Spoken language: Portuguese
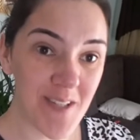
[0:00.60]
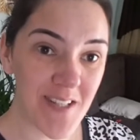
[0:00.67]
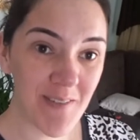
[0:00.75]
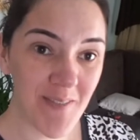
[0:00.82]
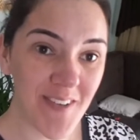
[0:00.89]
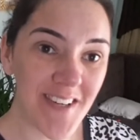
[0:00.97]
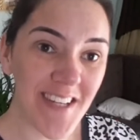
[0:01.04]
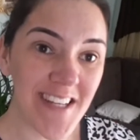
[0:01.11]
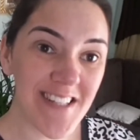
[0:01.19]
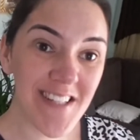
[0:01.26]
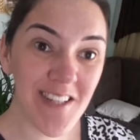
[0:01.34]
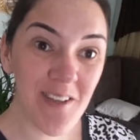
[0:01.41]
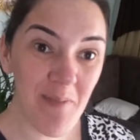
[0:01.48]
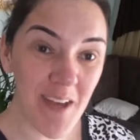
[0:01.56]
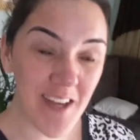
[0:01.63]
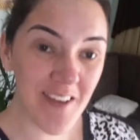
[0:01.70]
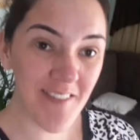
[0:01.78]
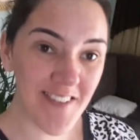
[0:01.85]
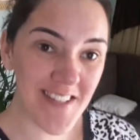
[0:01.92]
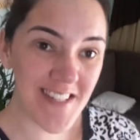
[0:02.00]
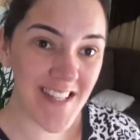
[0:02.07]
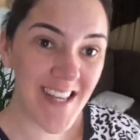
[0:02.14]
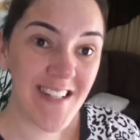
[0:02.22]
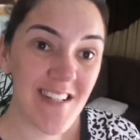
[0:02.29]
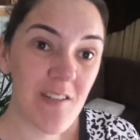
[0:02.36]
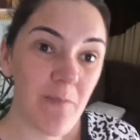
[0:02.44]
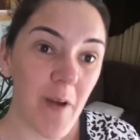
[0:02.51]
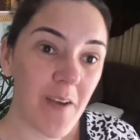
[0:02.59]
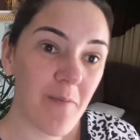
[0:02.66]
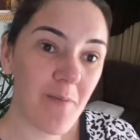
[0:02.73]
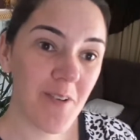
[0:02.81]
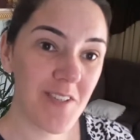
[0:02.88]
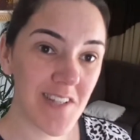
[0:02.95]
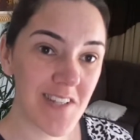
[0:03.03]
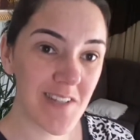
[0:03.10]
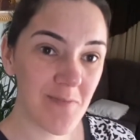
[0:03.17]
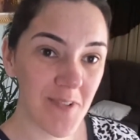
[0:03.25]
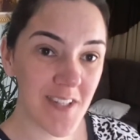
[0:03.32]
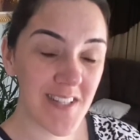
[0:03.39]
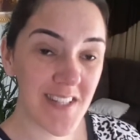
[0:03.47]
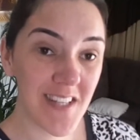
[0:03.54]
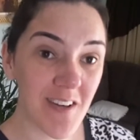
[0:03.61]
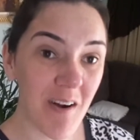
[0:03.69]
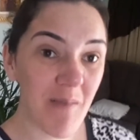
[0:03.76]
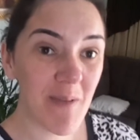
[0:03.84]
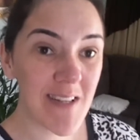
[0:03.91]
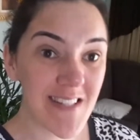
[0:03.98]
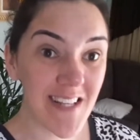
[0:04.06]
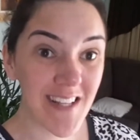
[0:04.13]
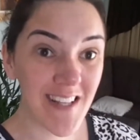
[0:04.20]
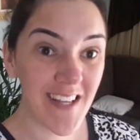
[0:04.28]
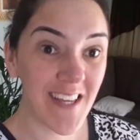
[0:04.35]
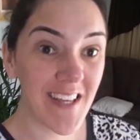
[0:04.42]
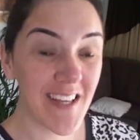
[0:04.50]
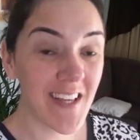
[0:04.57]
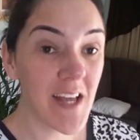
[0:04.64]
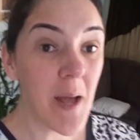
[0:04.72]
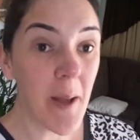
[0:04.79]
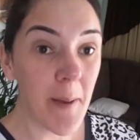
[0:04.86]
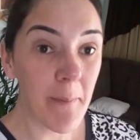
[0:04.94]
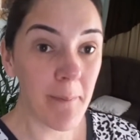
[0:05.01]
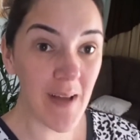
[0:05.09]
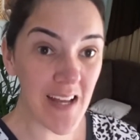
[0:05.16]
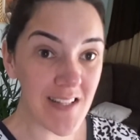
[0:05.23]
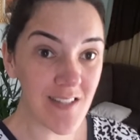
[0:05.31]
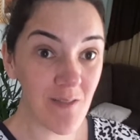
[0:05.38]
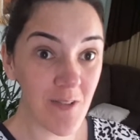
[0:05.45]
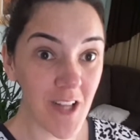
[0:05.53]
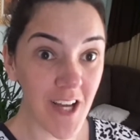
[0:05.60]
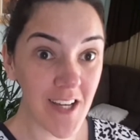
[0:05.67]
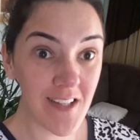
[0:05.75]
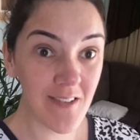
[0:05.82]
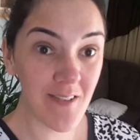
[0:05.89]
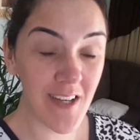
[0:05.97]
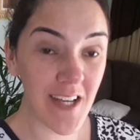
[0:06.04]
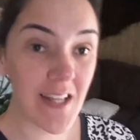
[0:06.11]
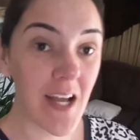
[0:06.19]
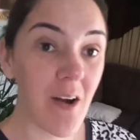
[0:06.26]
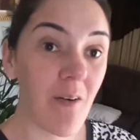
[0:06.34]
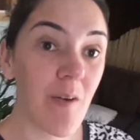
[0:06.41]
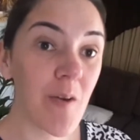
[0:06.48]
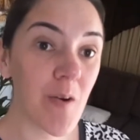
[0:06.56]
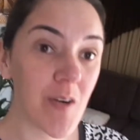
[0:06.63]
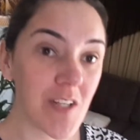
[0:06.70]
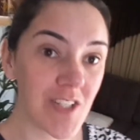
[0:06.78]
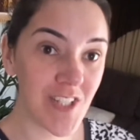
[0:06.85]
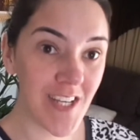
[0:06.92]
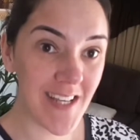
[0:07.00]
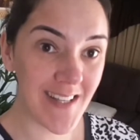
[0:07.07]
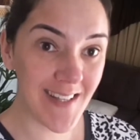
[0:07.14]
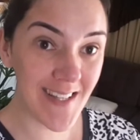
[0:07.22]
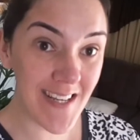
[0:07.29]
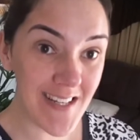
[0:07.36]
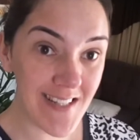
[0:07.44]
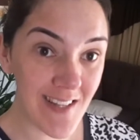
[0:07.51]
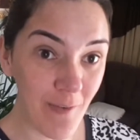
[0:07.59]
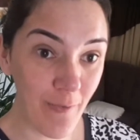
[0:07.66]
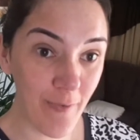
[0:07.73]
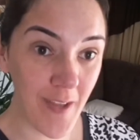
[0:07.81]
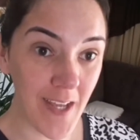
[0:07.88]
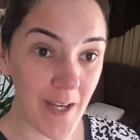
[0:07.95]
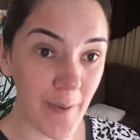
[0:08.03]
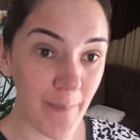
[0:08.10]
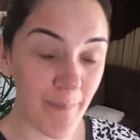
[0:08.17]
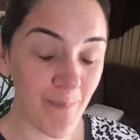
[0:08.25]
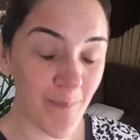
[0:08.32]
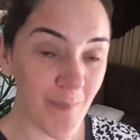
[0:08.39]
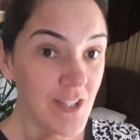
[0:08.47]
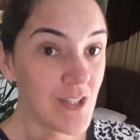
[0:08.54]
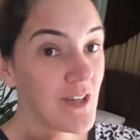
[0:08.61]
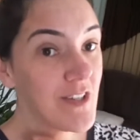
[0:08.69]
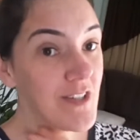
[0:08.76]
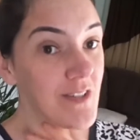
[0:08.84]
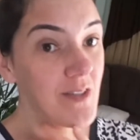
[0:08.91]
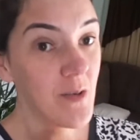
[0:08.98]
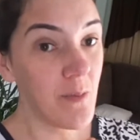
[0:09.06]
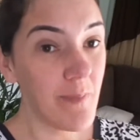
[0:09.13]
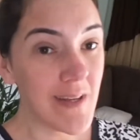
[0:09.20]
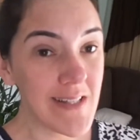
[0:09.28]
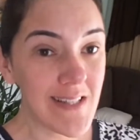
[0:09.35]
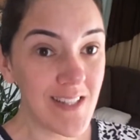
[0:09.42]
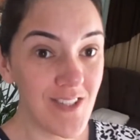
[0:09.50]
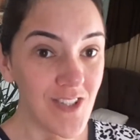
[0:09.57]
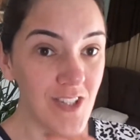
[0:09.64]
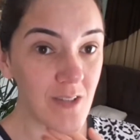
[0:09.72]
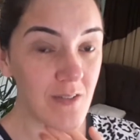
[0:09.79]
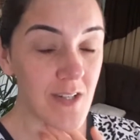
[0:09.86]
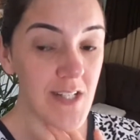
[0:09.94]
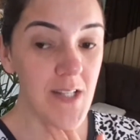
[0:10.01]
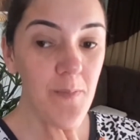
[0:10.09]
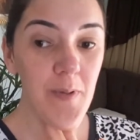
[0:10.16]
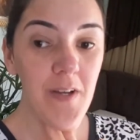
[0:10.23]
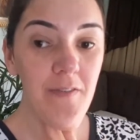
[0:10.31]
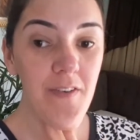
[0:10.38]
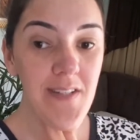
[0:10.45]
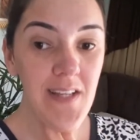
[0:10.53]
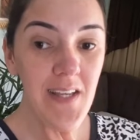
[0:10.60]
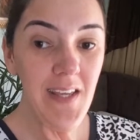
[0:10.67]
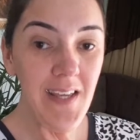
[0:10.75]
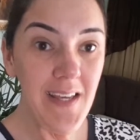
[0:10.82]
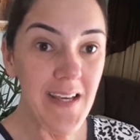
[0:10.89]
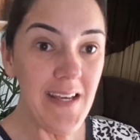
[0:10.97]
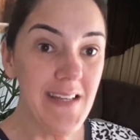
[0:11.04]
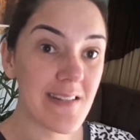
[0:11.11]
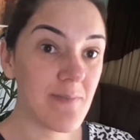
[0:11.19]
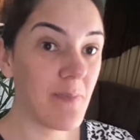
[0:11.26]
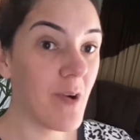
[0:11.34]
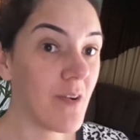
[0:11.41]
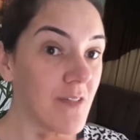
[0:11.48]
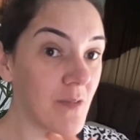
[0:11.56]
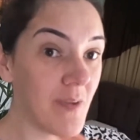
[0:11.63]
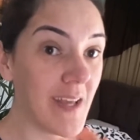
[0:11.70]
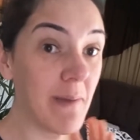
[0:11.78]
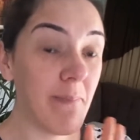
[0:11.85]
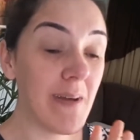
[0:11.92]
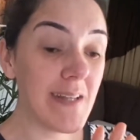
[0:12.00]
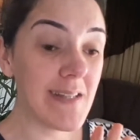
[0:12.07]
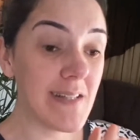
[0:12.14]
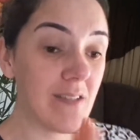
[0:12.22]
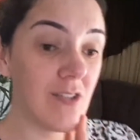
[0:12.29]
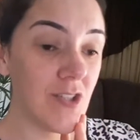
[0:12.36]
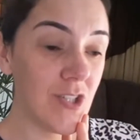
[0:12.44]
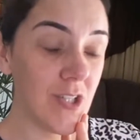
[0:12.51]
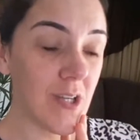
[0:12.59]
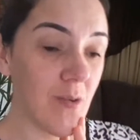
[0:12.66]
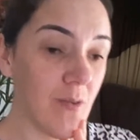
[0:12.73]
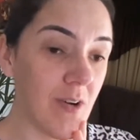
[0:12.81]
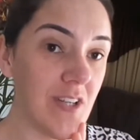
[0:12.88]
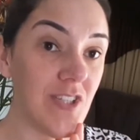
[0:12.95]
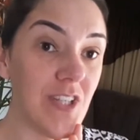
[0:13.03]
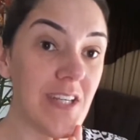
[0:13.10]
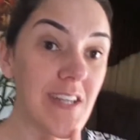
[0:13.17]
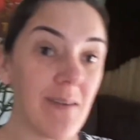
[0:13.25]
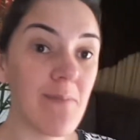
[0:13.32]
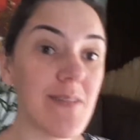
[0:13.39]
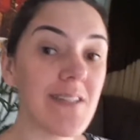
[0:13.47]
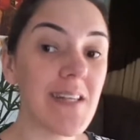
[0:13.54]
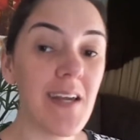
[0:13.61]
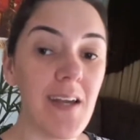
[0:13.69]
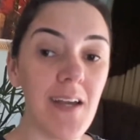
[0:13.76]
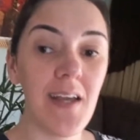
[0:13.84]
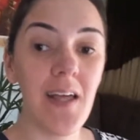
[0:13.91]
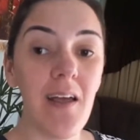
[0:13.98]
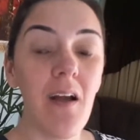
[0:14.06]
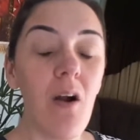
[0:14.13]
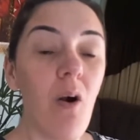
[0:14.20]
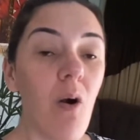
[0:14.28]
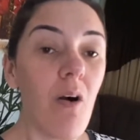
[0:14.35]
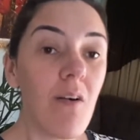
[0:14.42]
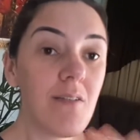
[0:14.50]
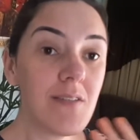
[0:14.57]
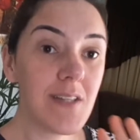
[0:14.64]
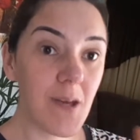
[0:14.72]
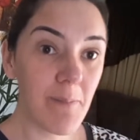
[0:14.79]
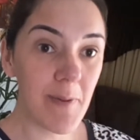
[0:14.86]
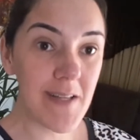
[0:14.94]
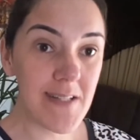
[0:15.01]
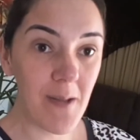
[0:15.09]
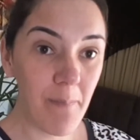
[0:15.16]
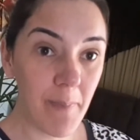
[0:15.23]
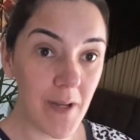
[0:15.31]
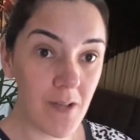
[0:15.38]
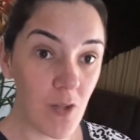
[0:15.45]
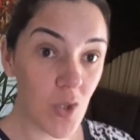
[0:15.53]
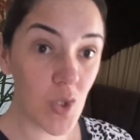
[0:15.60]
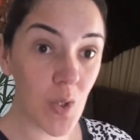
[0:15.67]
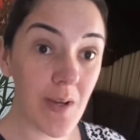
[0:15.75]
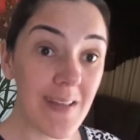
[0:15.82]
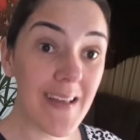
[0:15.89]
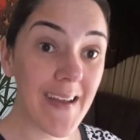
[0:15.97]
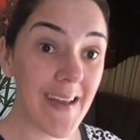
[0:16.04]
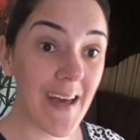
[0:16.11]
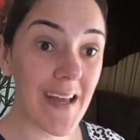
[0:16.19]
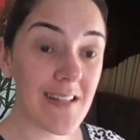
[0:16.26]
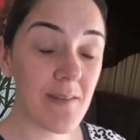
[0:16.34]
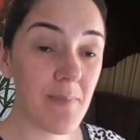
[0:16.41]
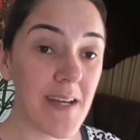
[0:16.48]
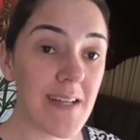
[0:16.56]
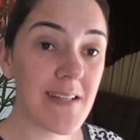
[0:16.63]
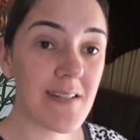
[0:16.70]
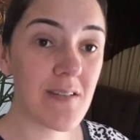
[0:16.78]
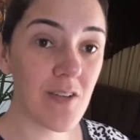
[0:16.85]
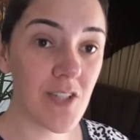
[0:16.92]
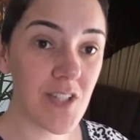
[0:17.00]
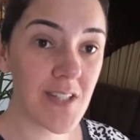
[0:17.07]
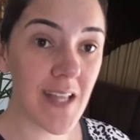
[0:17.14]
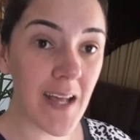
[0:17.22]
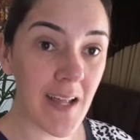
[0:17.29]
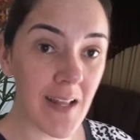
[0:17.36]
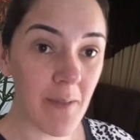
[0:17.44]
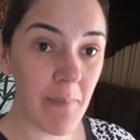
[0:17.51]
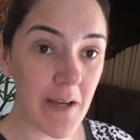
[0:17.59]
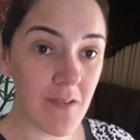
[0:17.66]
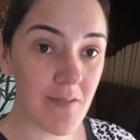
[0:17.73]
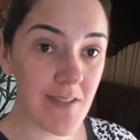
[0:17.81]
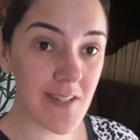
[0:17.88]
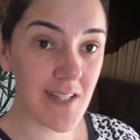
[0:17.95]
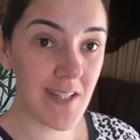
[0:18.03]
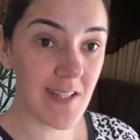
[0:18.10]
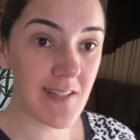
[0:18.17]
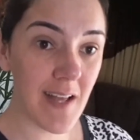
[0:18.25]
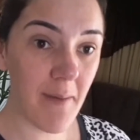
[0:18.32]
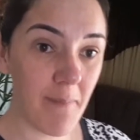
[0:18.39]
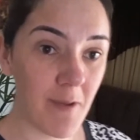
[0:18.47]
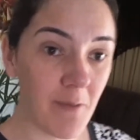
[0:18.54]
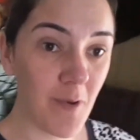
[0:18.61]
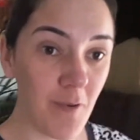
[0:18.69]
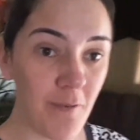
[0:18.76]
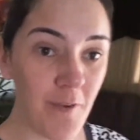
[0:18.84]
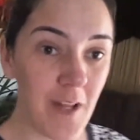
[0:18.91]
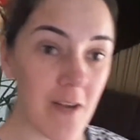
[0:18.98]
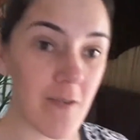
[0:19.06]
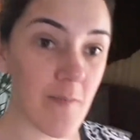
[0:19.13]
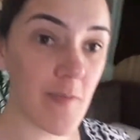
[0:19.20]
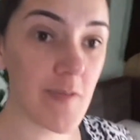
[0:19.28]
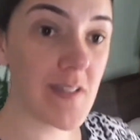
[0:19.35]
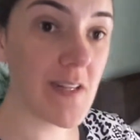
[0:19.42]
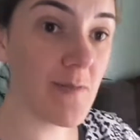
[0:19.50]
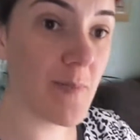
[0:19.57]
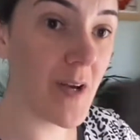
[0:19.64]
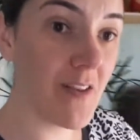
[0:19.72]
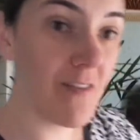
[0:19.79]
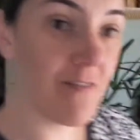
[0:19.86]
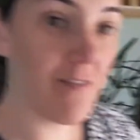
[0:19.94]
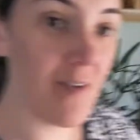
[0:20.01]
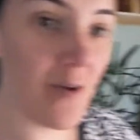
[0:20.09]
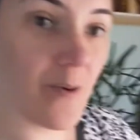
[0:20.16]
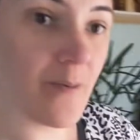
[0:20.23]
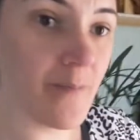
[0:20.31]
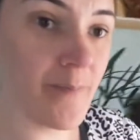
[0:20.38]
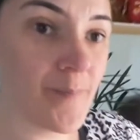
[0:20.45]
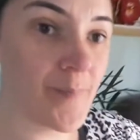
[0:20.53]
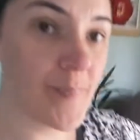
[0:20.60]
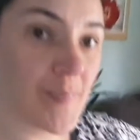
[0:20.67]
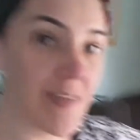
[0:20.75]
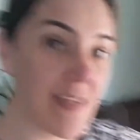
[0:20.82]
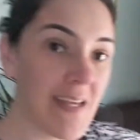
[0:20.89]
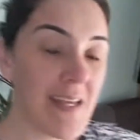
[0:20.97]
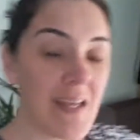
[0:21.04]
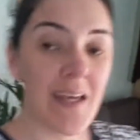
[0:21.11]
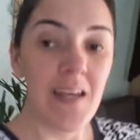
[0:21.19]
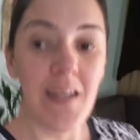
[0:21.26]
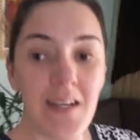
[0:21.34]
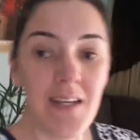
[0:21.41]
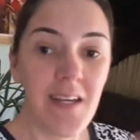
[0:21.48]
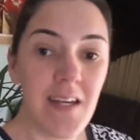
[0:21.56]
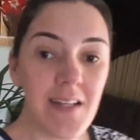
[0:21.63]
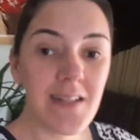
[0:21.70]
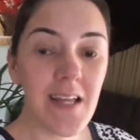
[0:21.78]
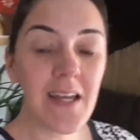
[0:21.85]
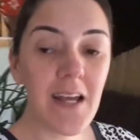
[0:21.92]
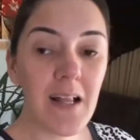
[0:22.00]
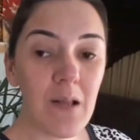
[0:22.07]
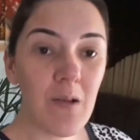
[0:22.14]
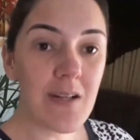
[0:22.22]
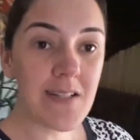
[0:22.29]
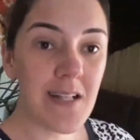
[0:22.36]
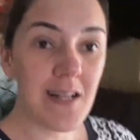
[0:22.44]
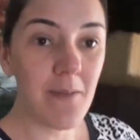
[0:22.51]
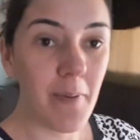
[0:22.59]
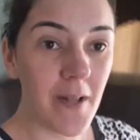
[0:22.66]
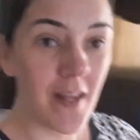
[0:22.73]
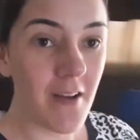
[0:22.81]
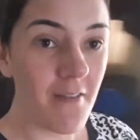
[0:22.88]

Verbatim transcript: meus amores, tudo bem com vocês? Espero muitíssimo que sim. Começando aqui mais um vlog no canal e hoje é terça-feira. Gente, hoje eu tô com bastante coisa pra fazer aqui em casa. Bom, não é bastante coisa, digamos que ontem eu passei pano em toda a casa, mas hoje tá aquela baguncinha, sabe, do meu filho, como vocês podem ver, ó. E tem a louça ali pra